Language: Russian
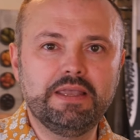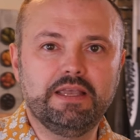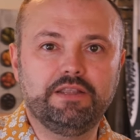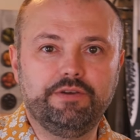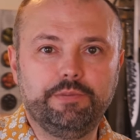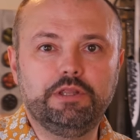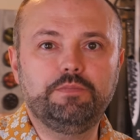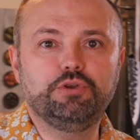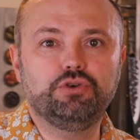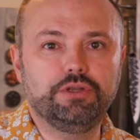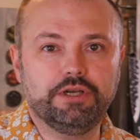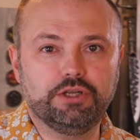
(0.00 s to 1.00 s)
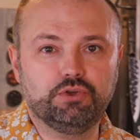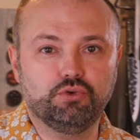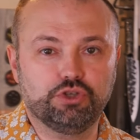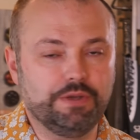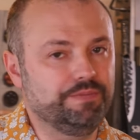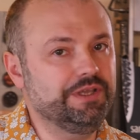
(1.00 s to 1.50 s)
и одновременно и печеной
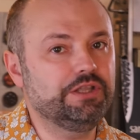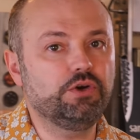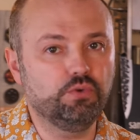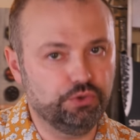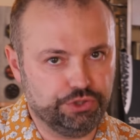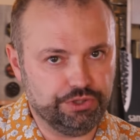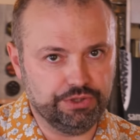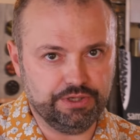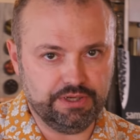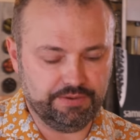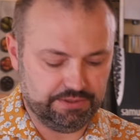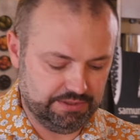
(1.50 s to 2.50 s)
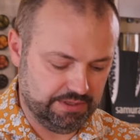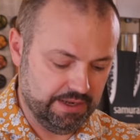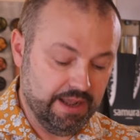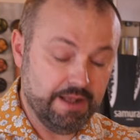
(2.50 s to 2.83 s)
картошки. Мне это очень нравится.